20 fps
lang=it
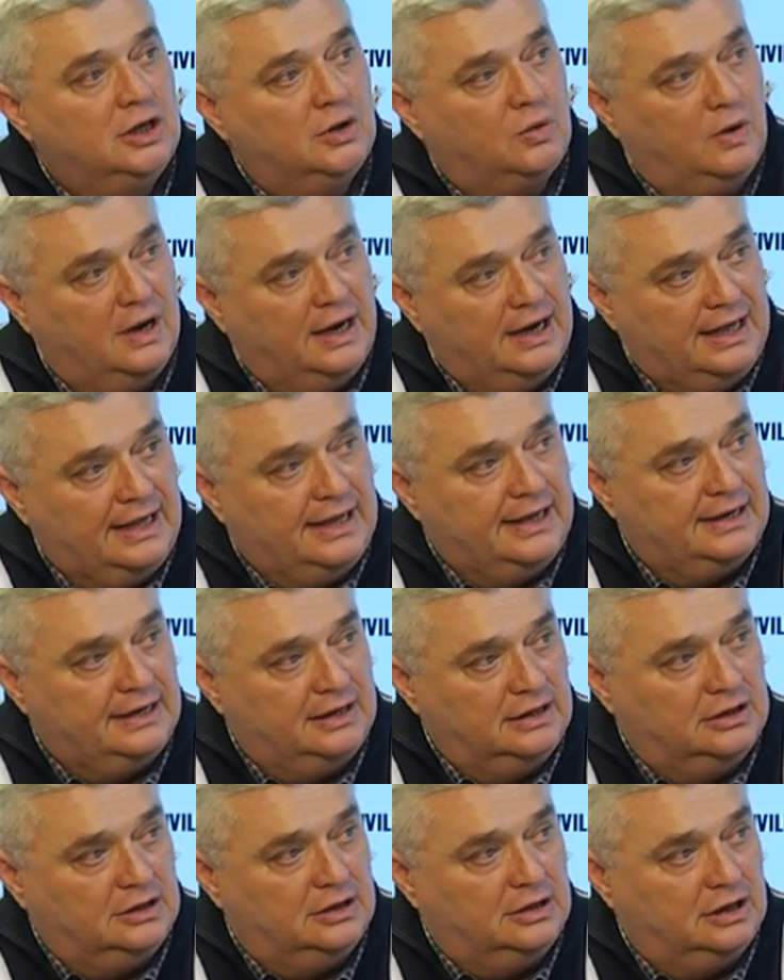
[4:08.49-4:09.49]
qual è
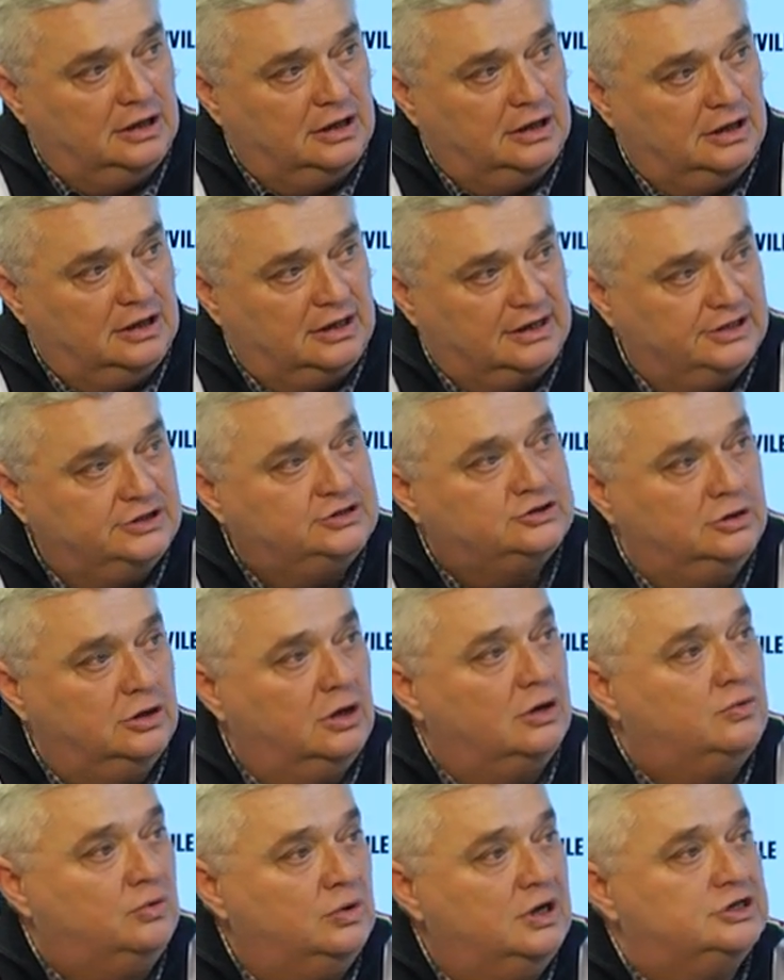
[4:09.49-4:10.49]
il
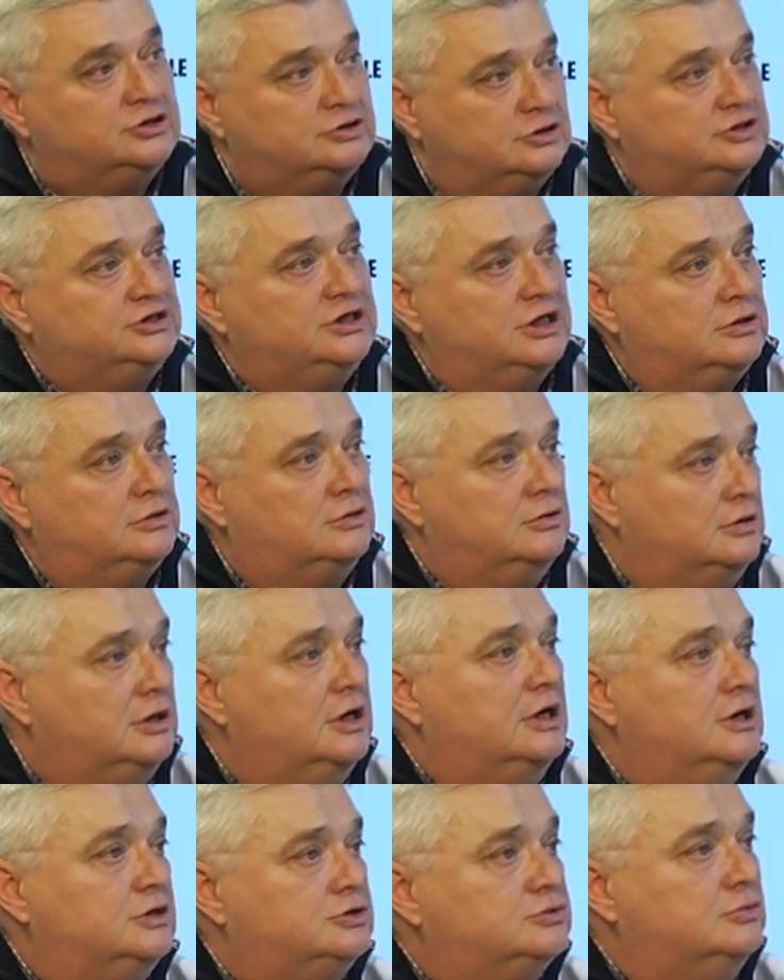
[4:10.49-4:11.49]
rischio a cui è soggetto
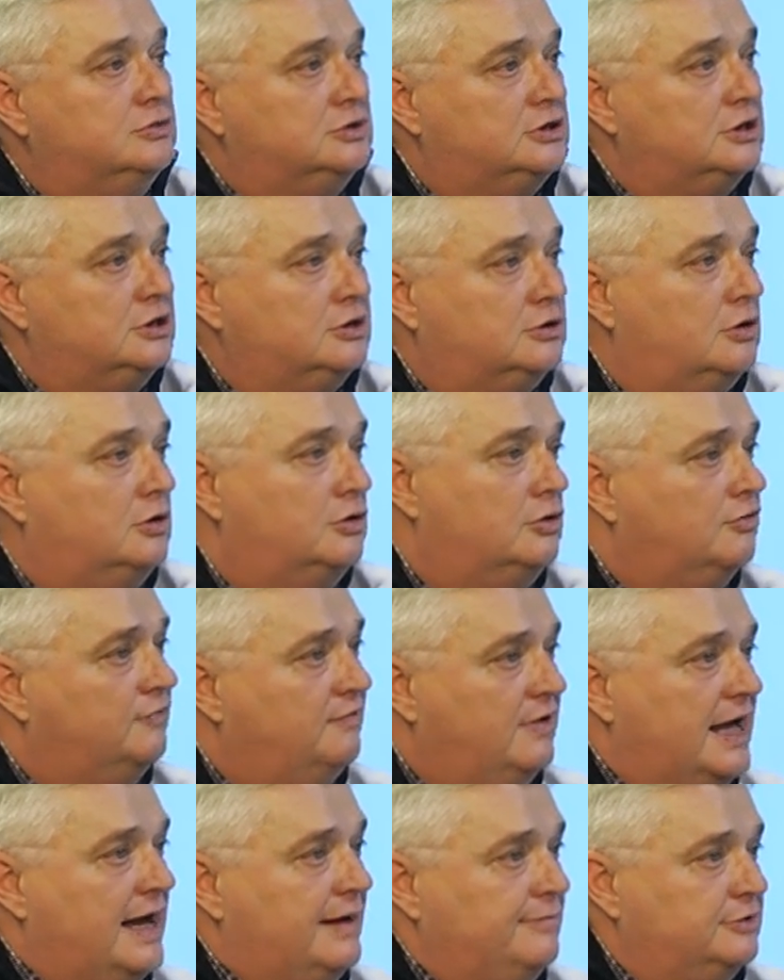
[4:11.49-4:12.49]
nel suo territorio
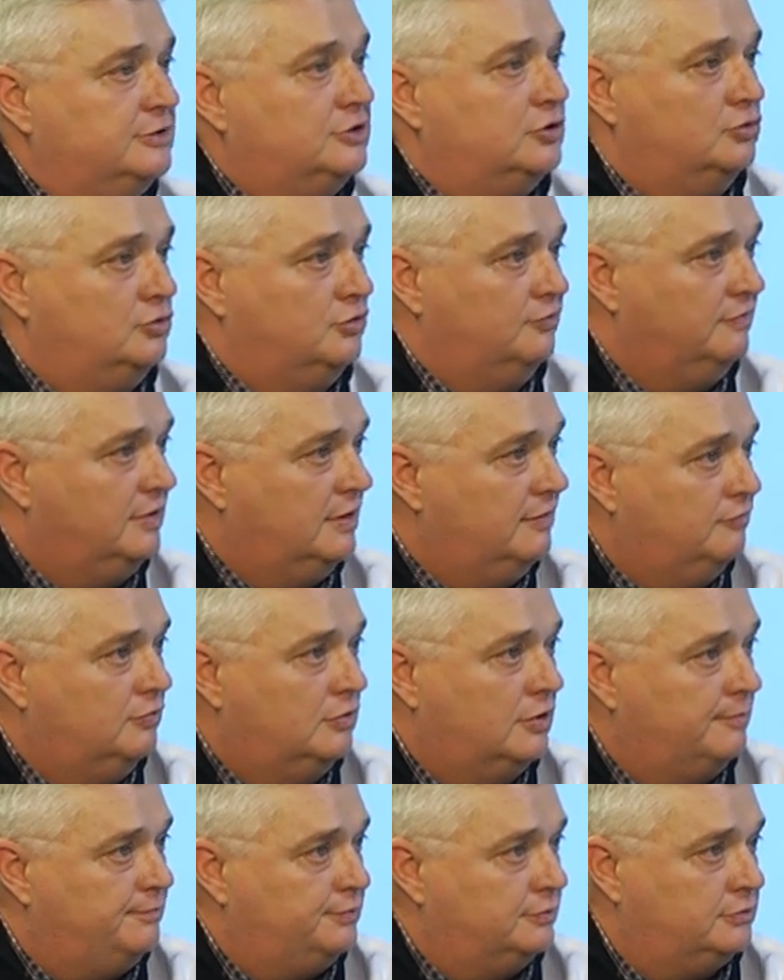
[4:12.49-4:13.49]
dove abita o dove
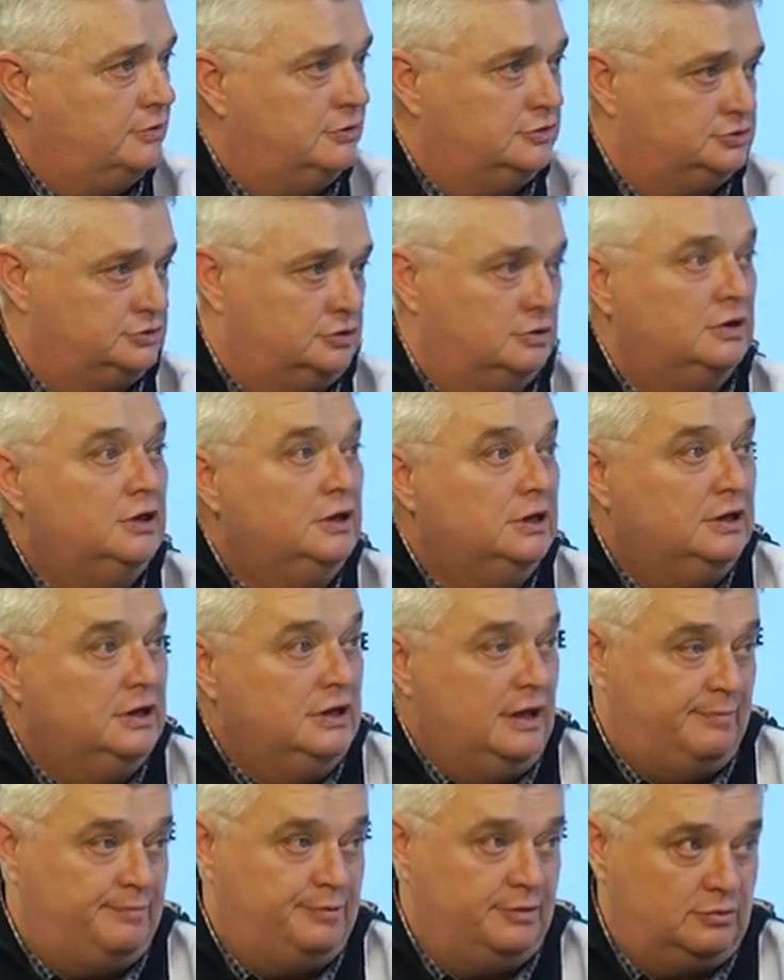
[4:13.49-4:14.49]
lavora piuttosto
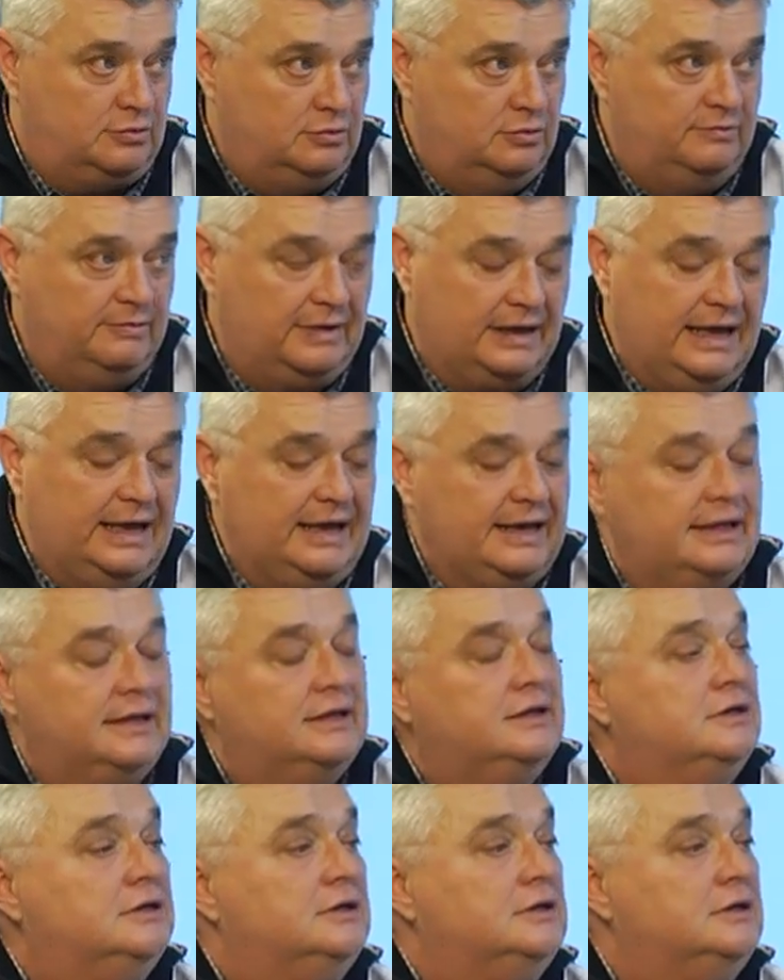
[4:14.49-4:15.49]
e per cui magari